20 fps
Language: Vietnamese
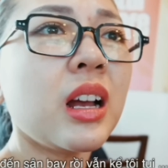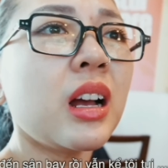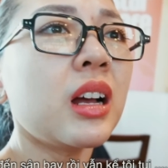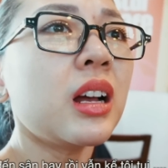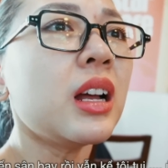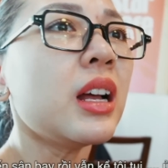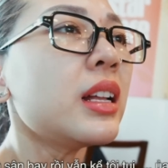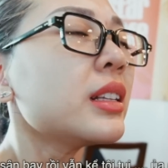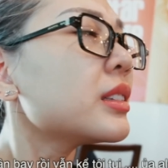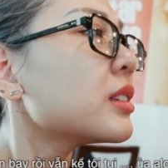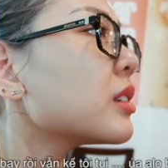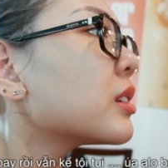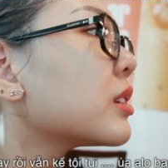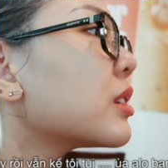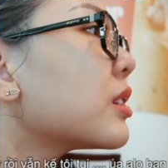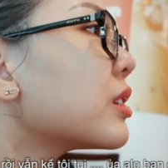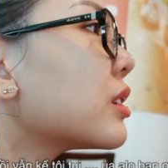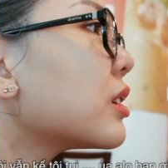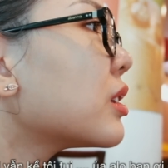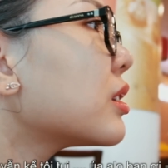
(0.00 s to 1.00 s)
mà mày
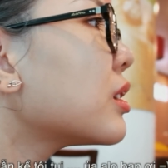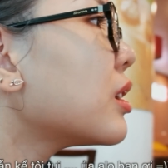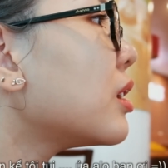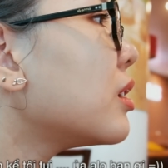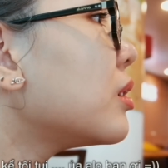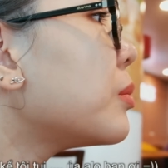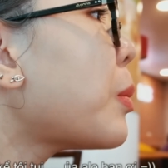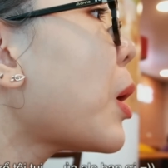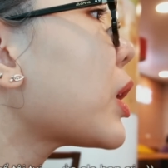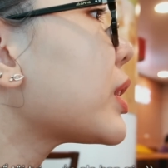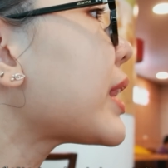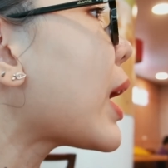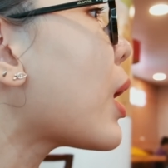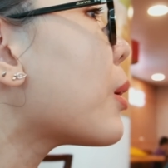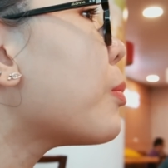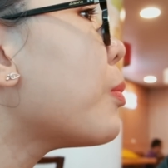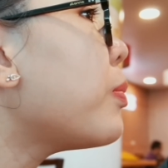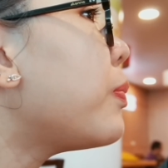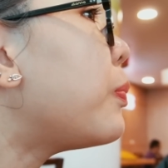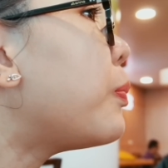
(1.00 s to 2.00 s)
thế ờ, bọn
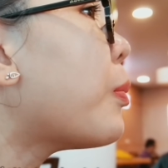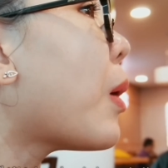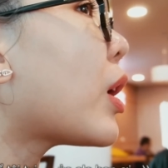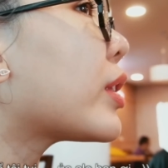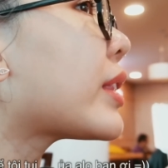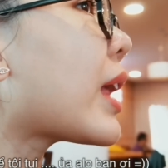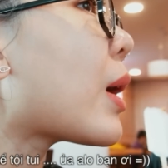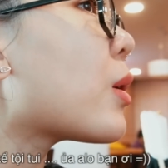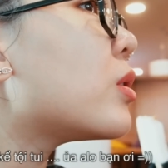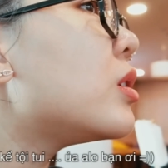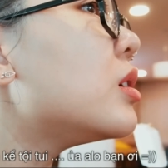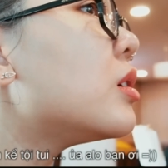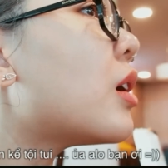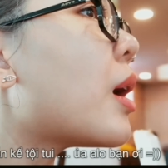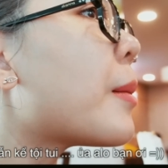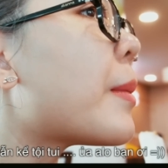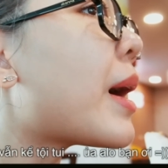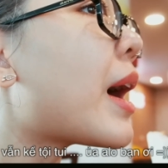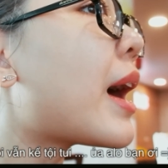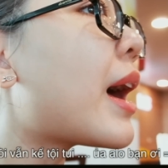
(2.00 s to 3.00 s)
tao là bọn tao
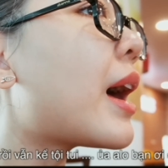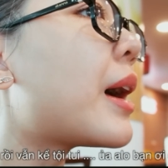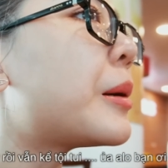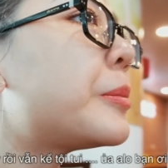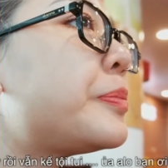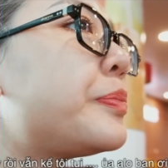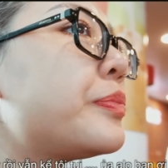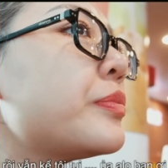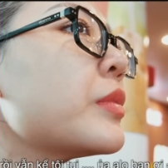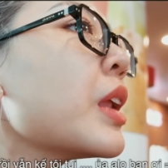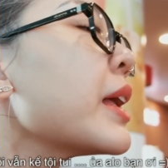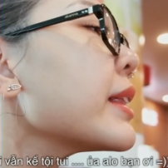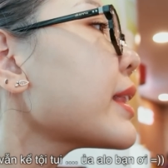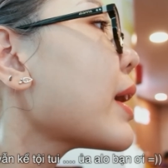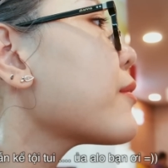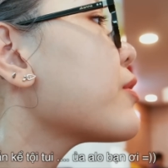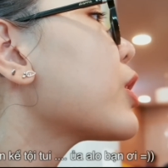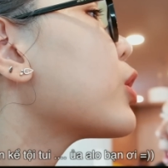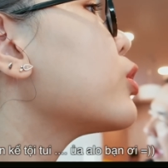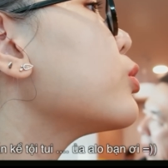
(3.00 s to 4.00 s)
lựa mà
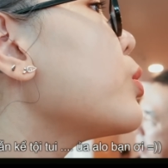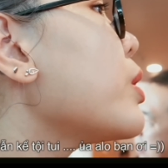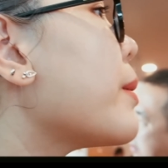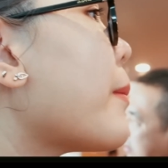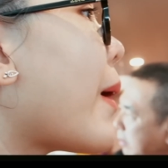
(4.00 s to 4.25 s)
tại vì con thủy